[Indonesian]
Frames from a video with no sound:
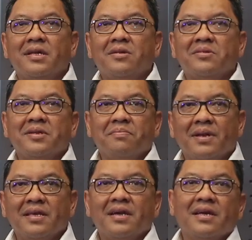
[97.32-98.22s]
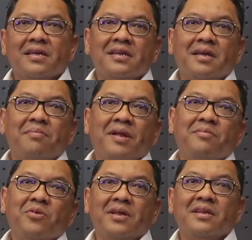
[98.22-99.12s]
industri pelayaran dan
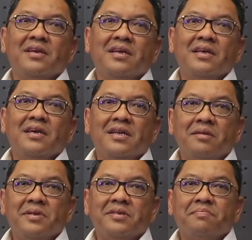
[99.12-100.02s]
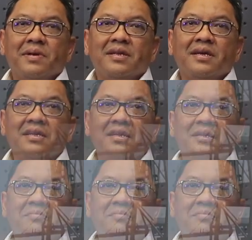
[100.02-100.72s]
pelabuhan lebih cepat dari yang